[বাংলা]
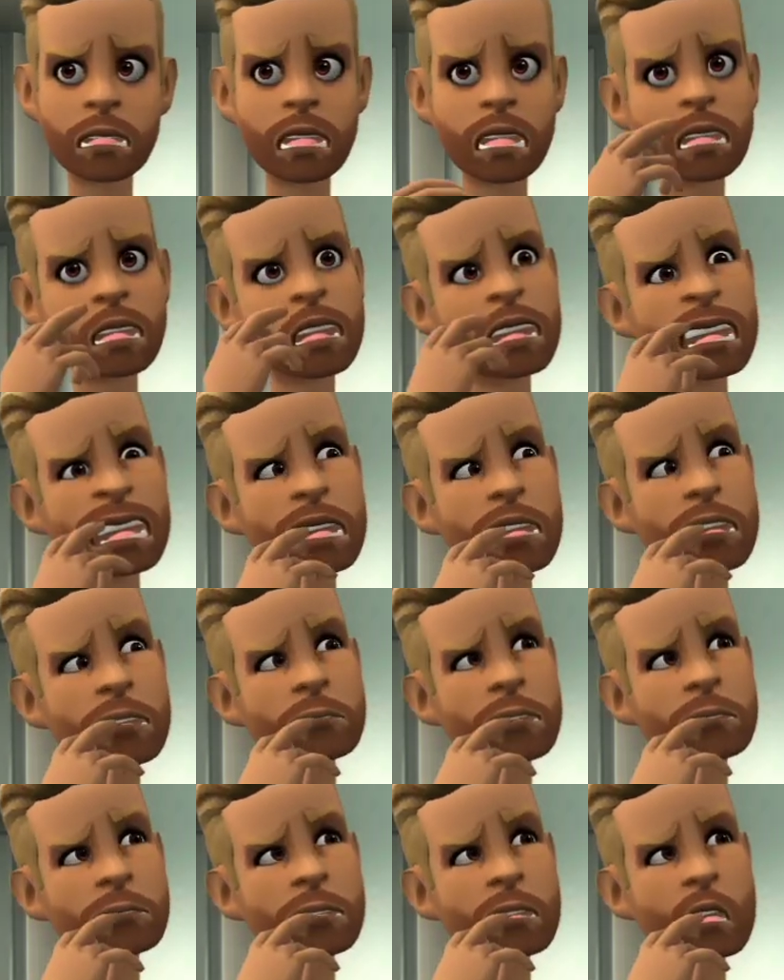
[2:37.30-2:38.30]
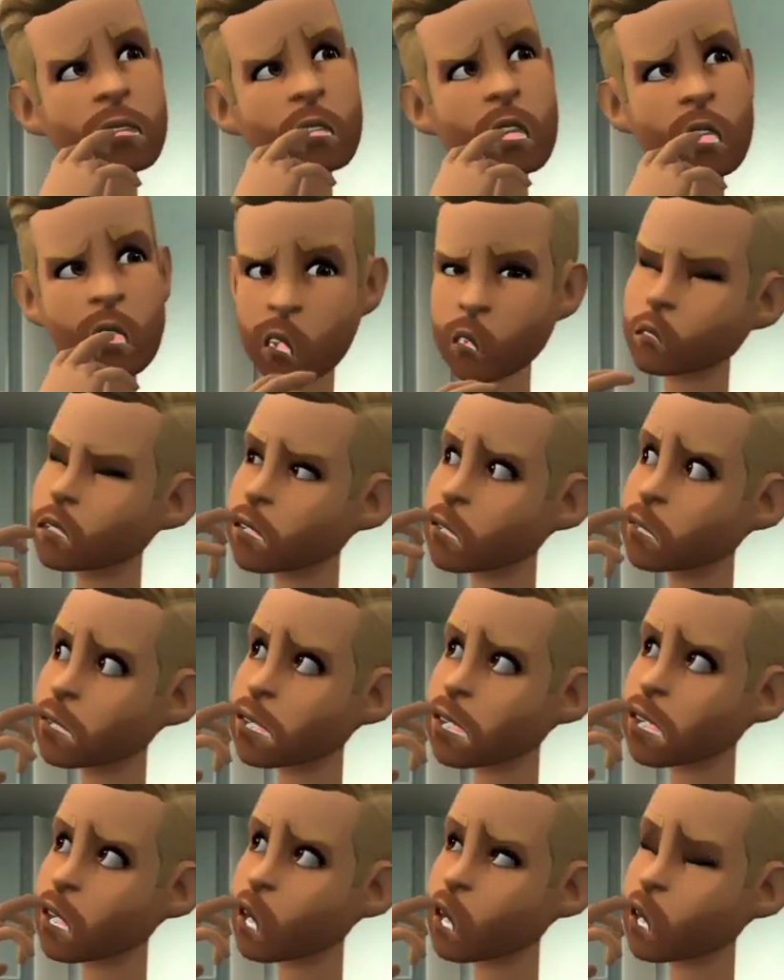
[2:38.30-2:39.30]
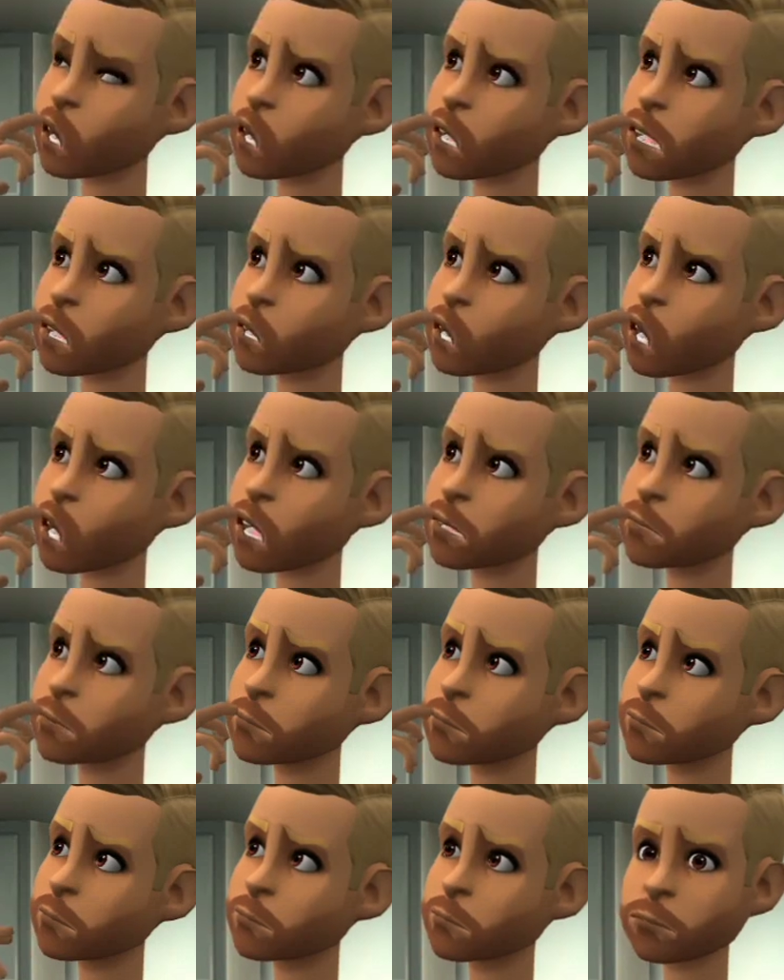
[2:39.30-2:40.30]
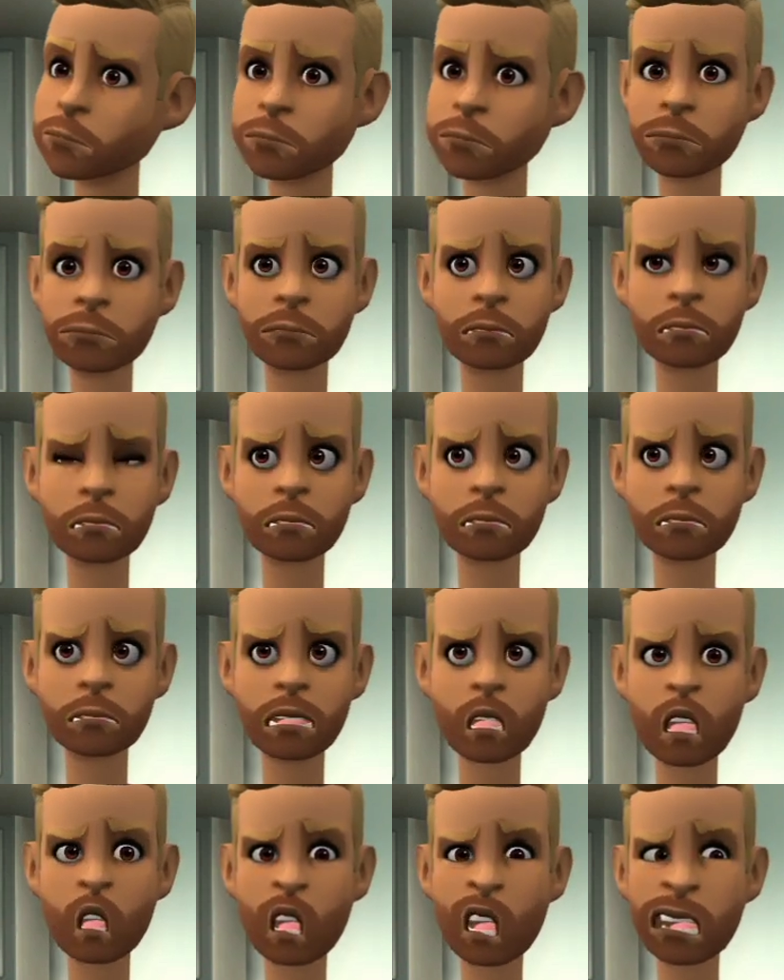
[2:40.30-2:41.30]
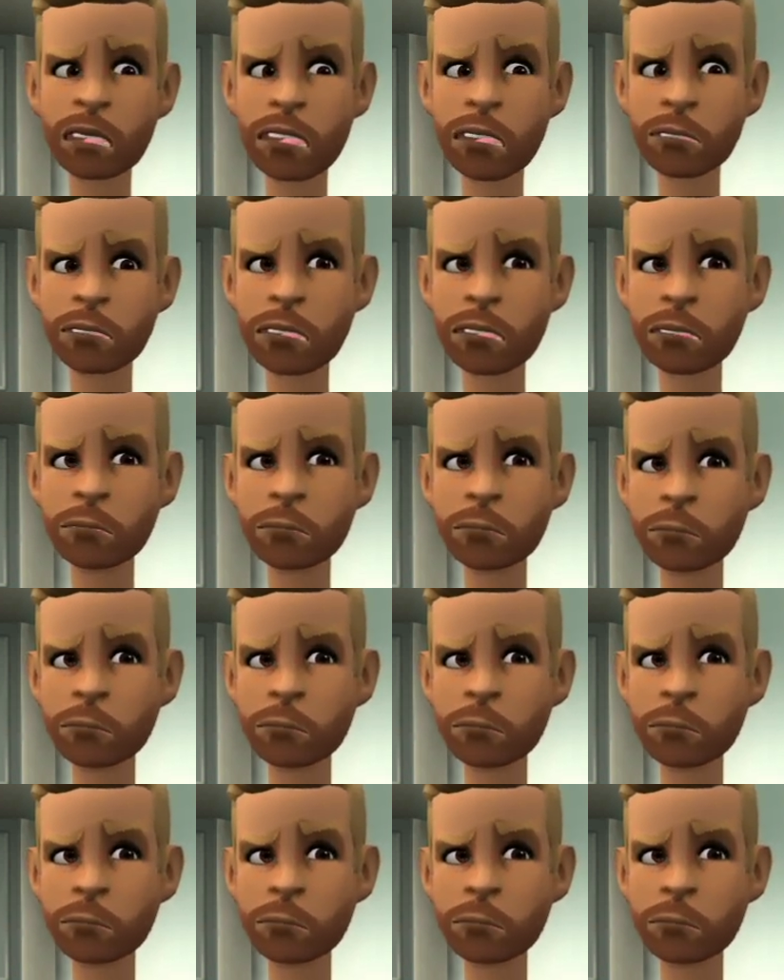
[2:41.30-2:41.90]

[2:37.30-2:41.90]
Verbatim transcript: এত কঠিন প্রশ্ন আমার তো ভাইবে চিন্তা জব দেওয়া লাগবো হ্যাঁ পাইছি